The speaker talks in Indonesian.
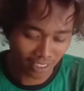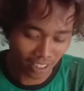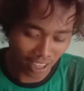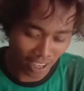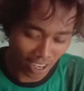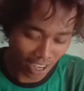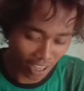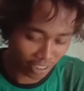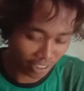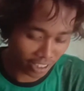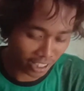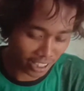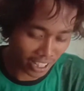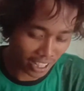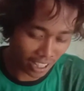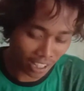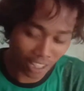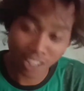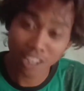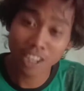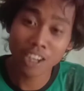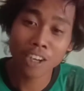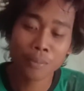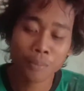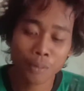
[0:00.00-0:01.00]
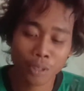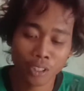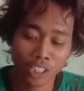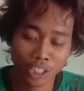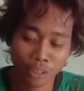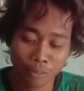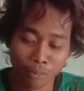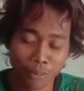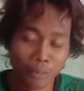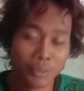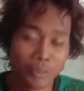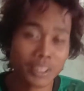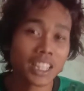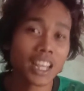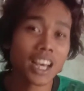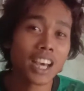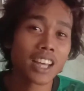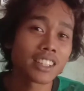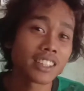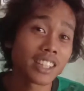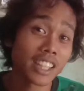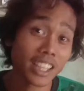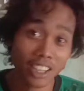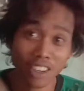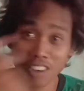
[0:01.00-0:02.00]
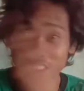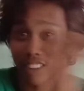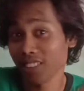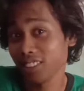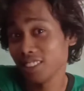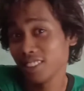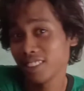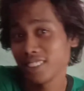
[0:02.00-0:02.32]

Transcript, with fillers: lanjut aja ke proses pemasangan teh daun